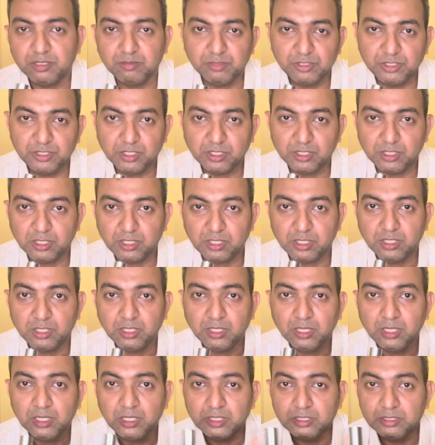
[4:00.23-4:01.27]
बन जाता है
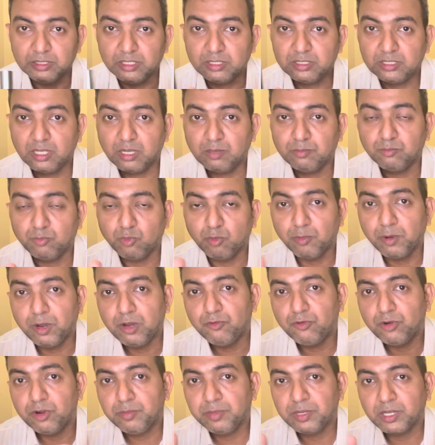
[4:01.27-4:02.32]
जैसे आप मोबाइल
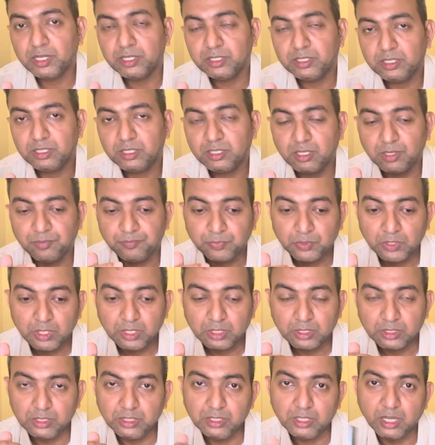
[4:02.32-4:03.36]
वर्ड में कहते हैं ना
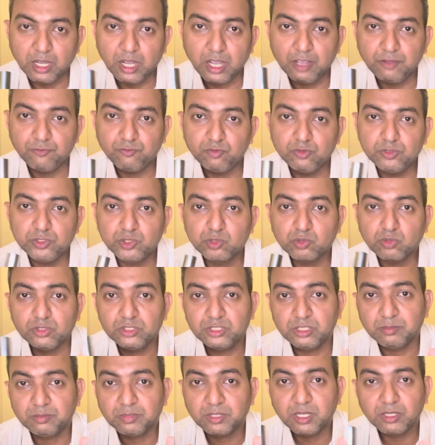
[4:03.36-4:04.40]
कि आईफोन जिसको
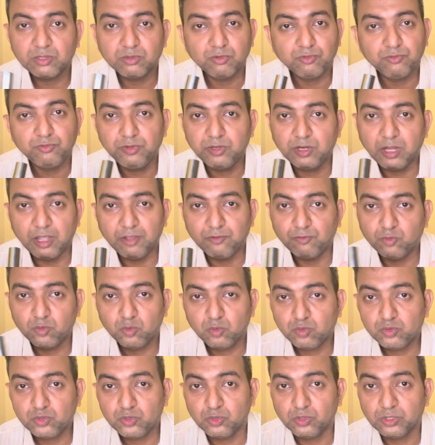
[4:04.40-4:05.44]
जम गया तो फिर आईफोन
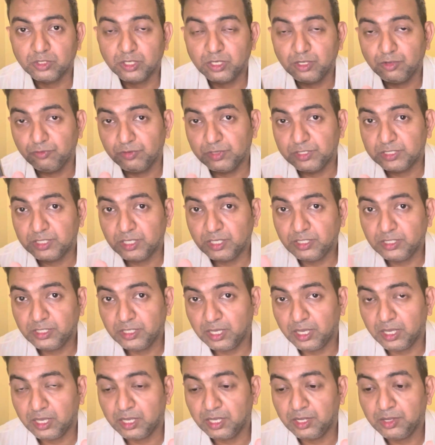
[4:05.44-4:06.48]
वो छोड़ता नहीं वैसे ही
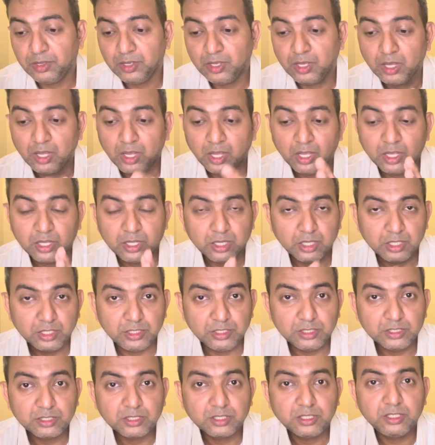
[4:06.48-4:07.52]
ये है
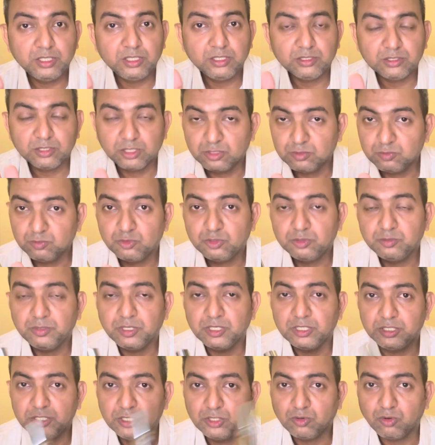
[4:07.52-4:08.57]
इसकी सचमुच में
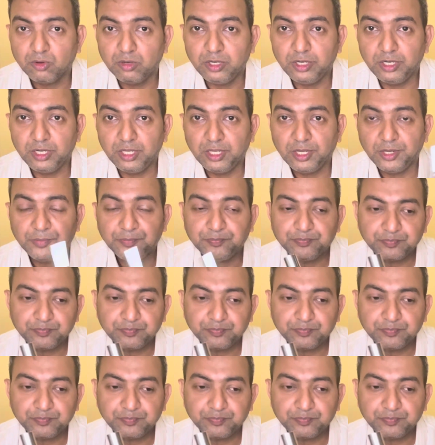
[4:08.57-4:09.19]
अच्छी क्वालिटी है